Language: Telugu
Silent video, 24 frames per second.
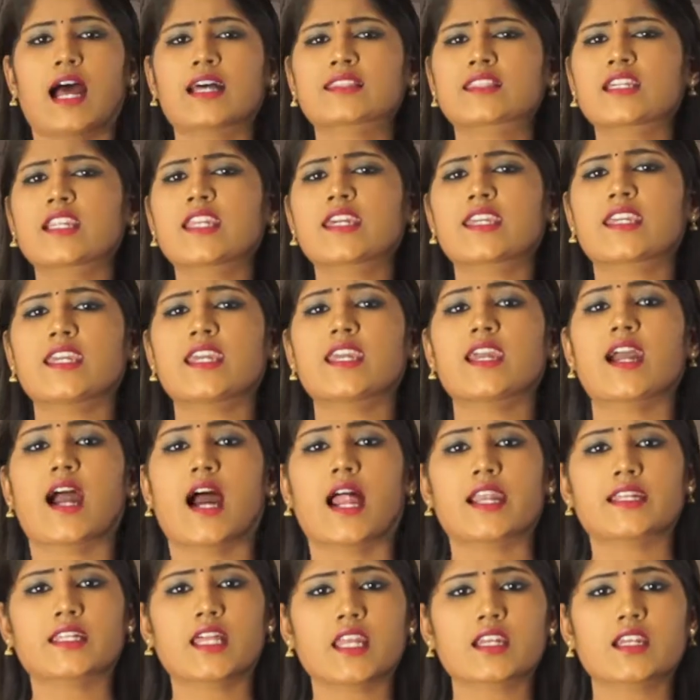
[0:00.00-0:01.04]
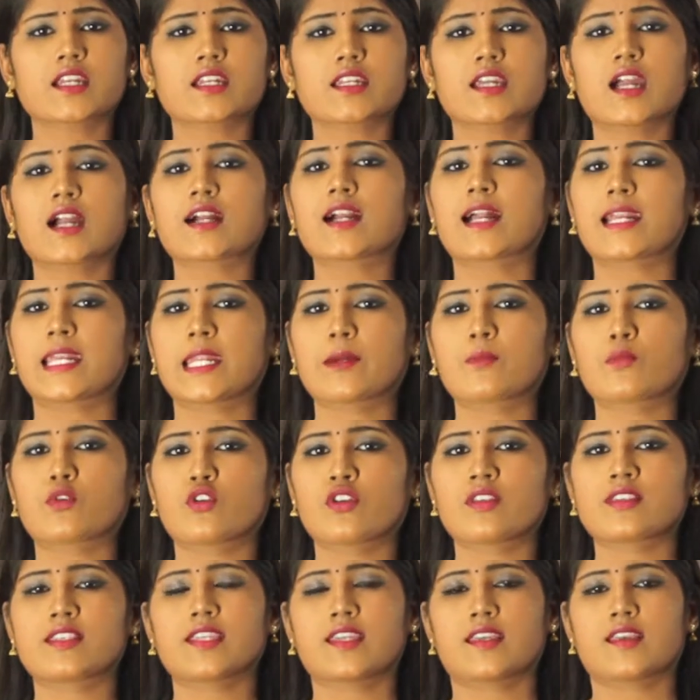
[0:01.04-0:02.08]
అతడికి అంటార్కిటికా ఖండం
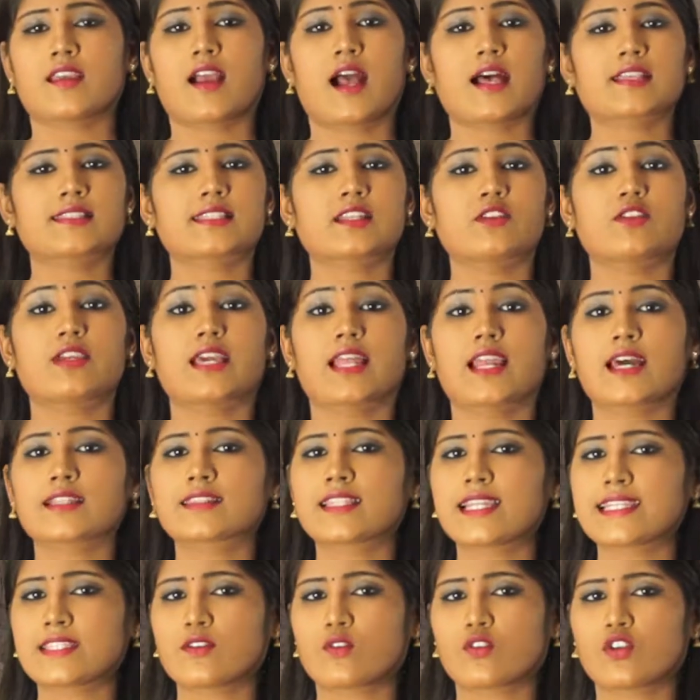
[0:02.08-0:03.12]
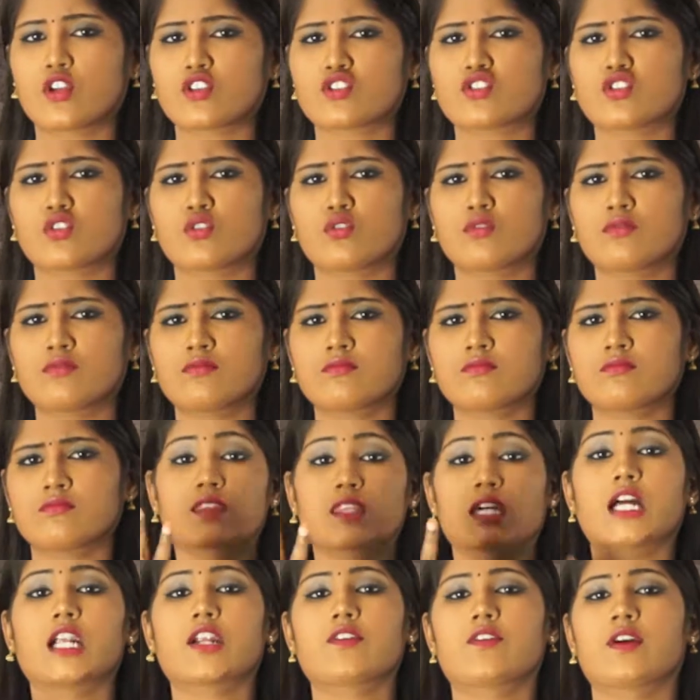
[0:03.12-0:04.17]
గురించి అసలు ఎలా తెలిసి ఉండొచ్చు
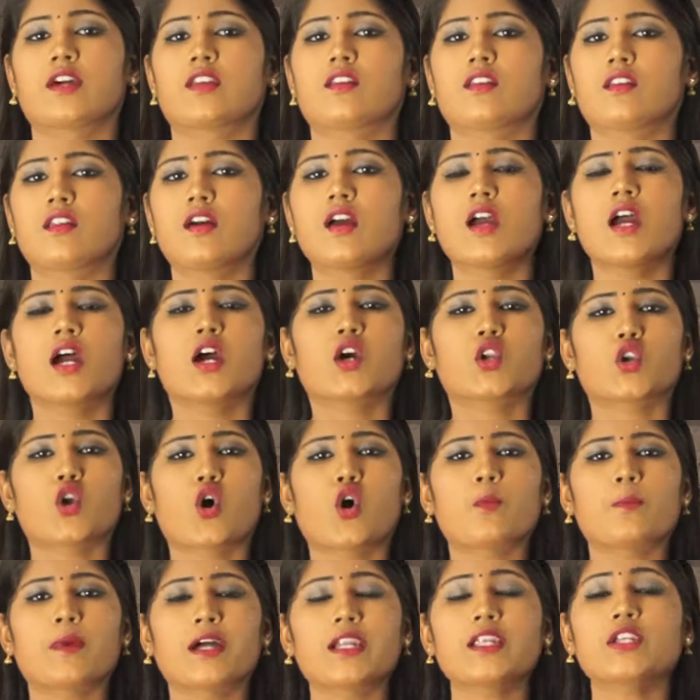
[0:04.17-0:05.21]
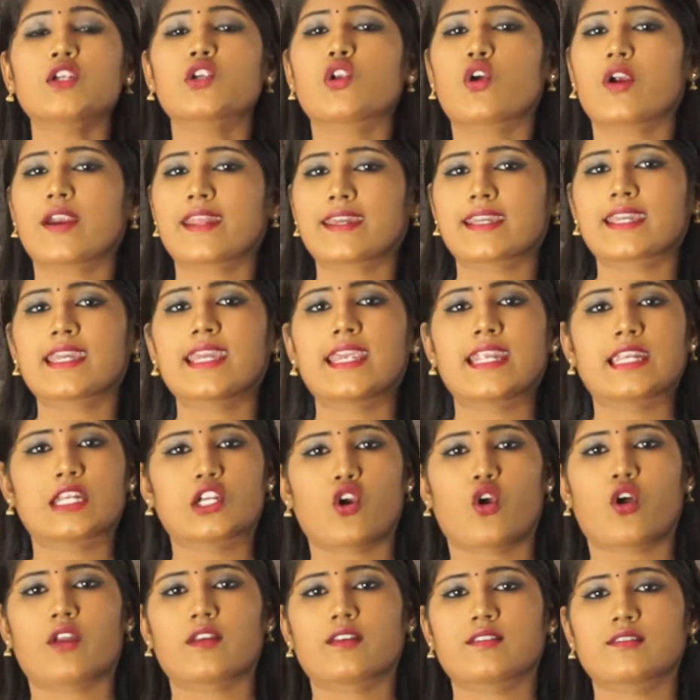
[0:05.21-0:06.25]
థర్డ్ వన్ రోమన్
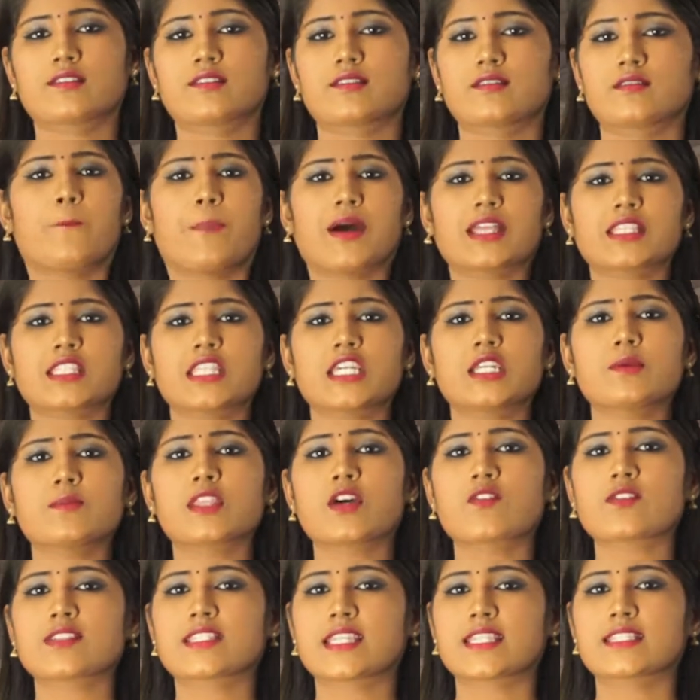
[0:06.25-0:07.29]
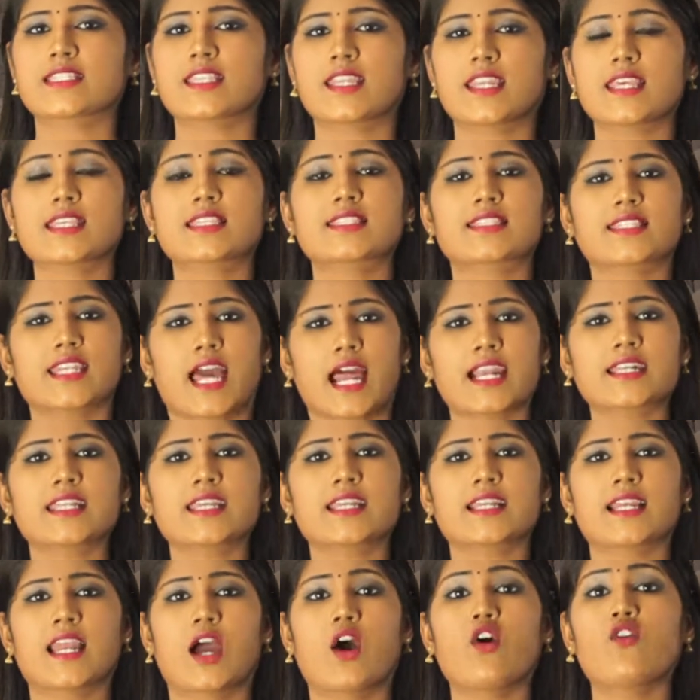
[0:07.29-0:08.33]
హిడ్రాన్స్ పద్దెనిమిదవ సెంచరీ
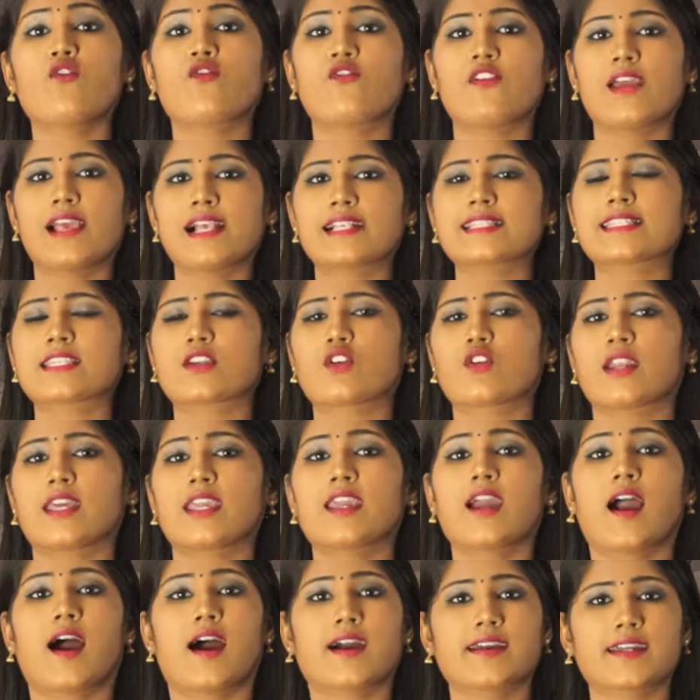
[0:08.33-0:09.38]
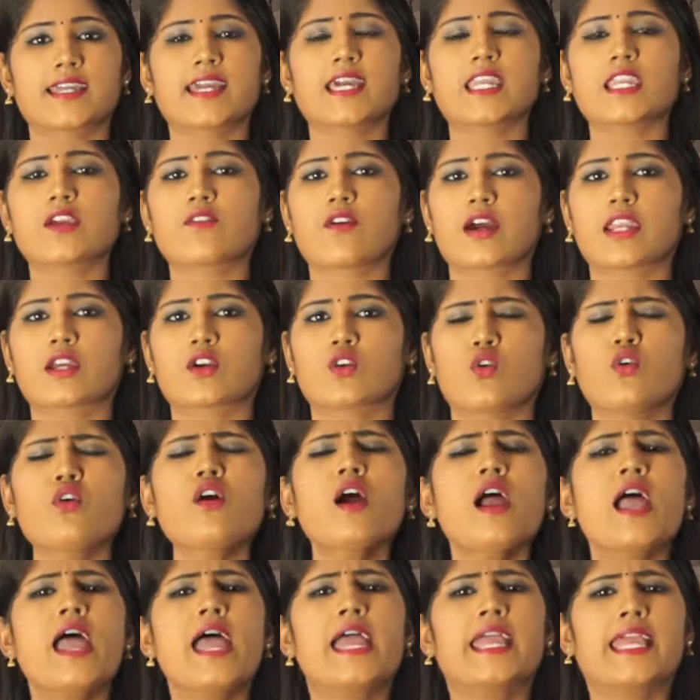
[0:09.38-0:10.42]
స్టార్టింగ్ లో వేల్స్ నుండి హంగేరీ వరకు
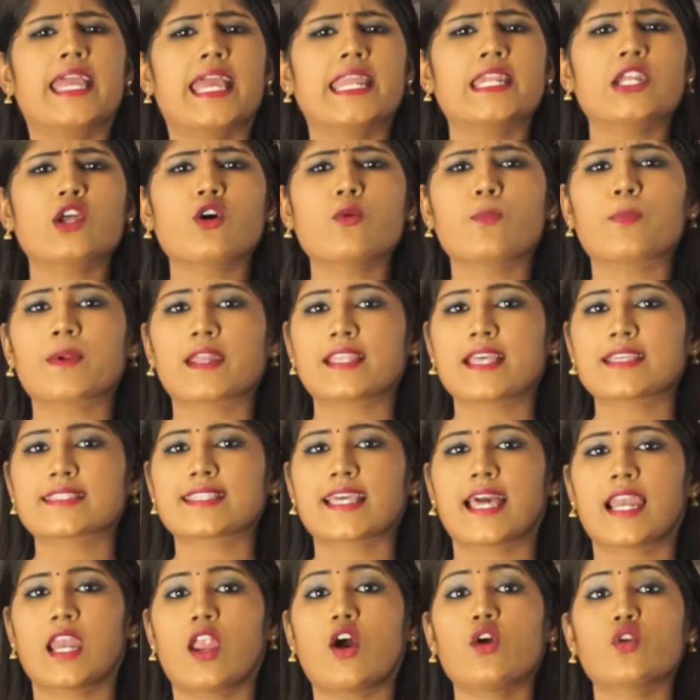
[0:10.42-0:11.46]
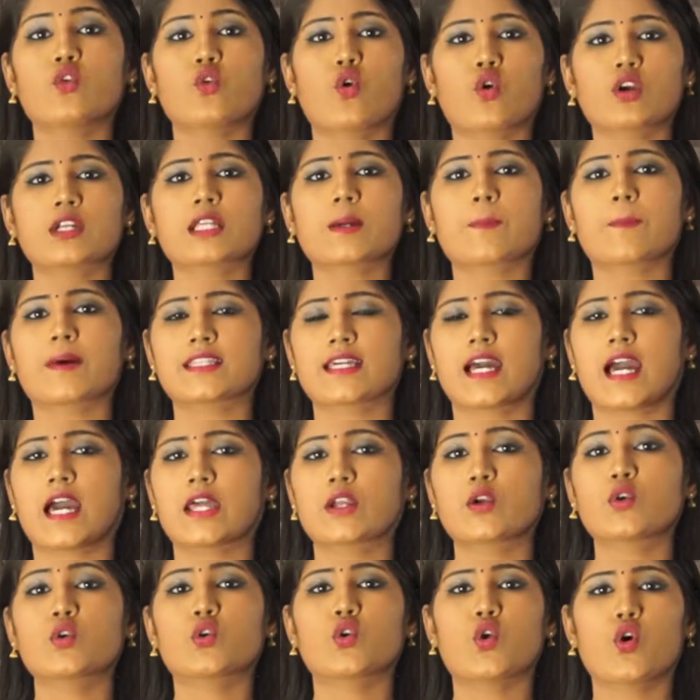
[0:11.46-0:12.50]
ఎన్నో ప్రదేశాల్లో నూట
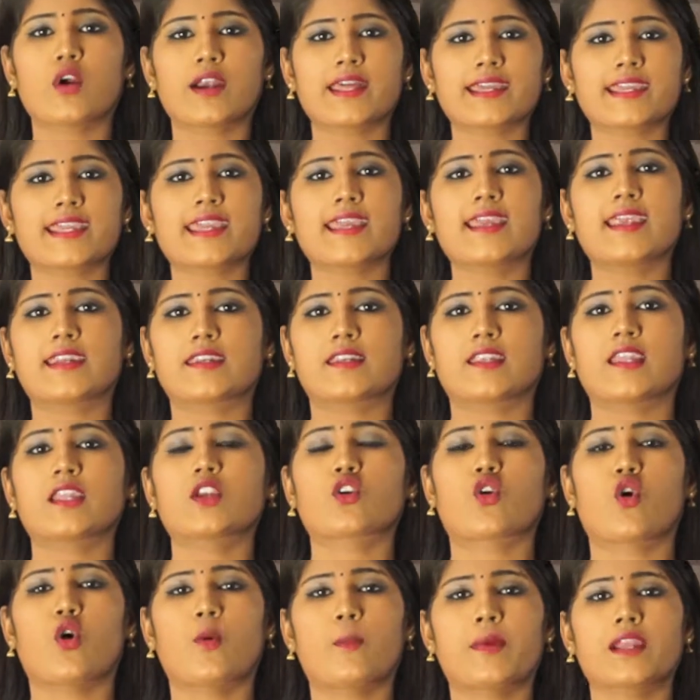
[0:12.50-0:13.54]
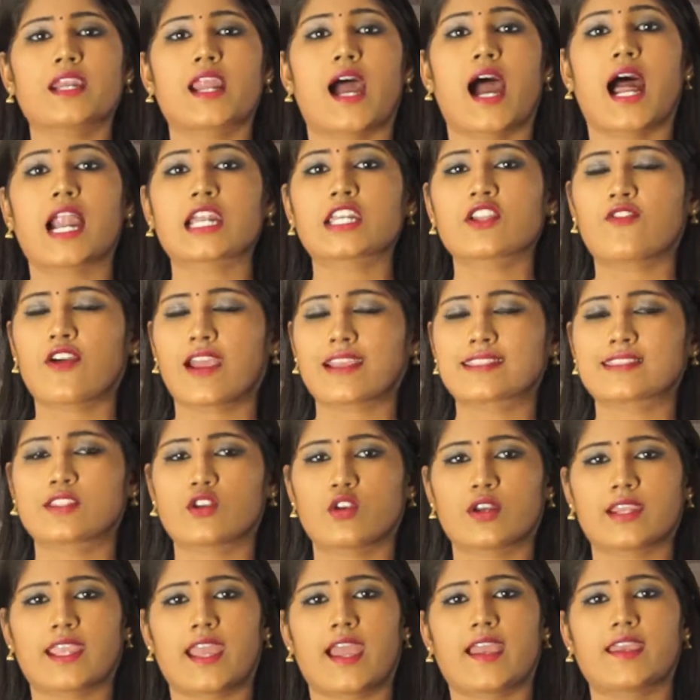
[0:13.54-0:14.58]
పదహారు హెడ్రీ రోమన్ ఆర్టిఫాక్ట్స్
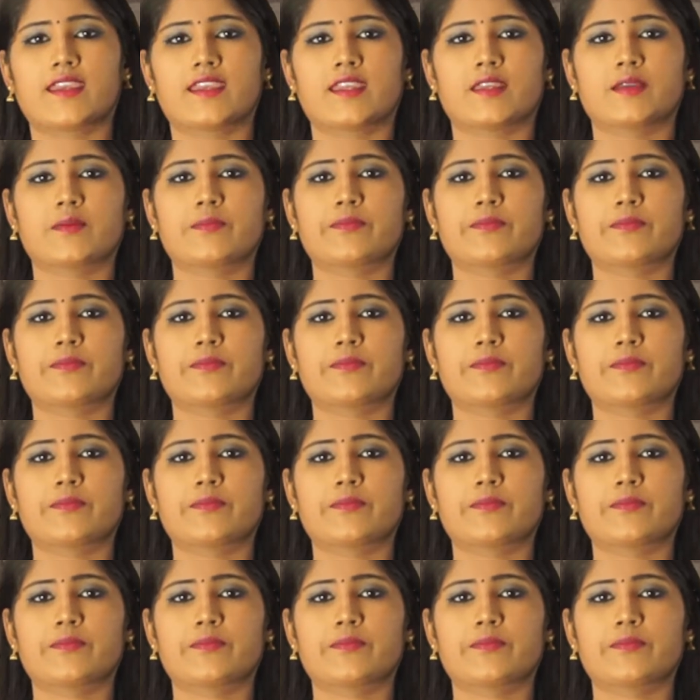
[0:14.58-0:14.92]
దొరికాయి